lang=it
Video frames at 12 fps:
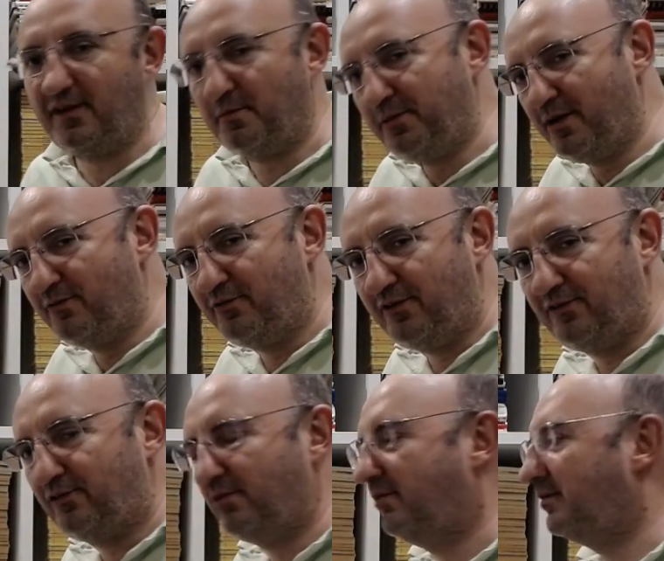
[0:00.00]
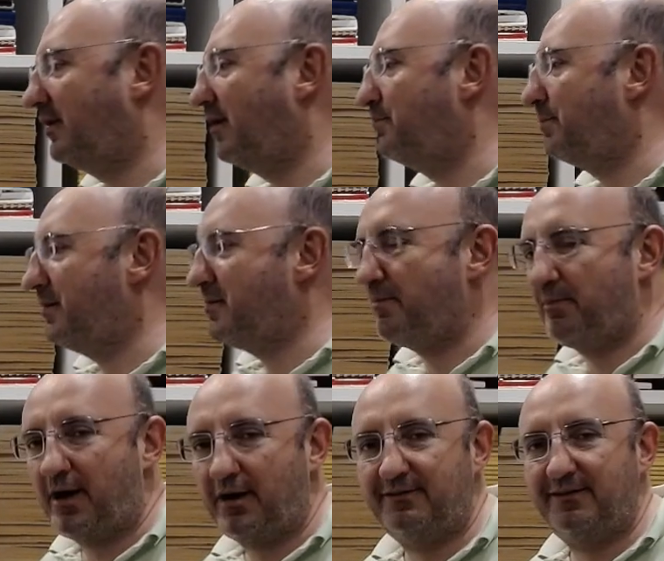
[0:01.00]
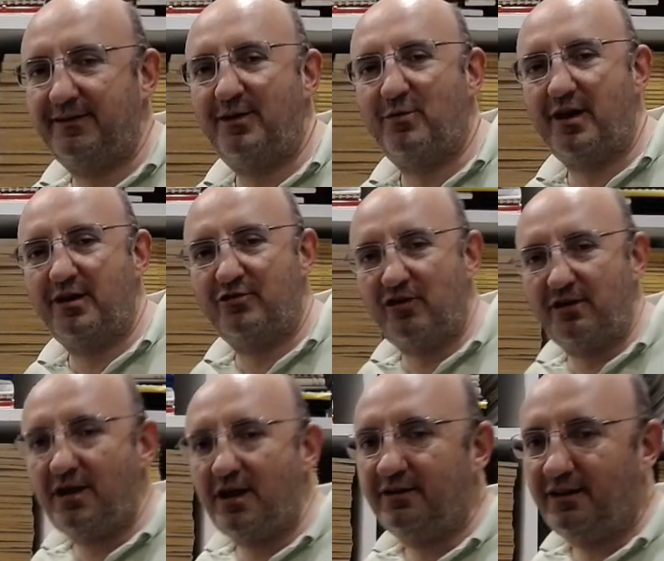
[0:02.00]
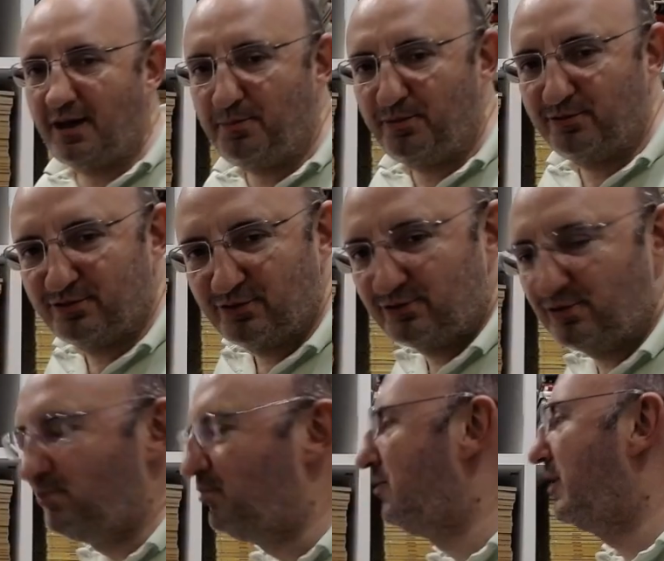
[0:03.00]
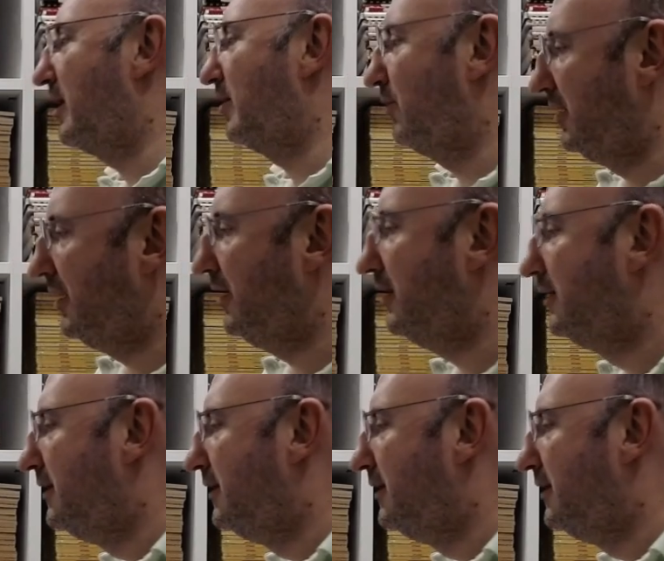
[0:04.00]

Abbiamo visto la prima parte della guerra dei cent'anni che è piuttosto lunga, quindi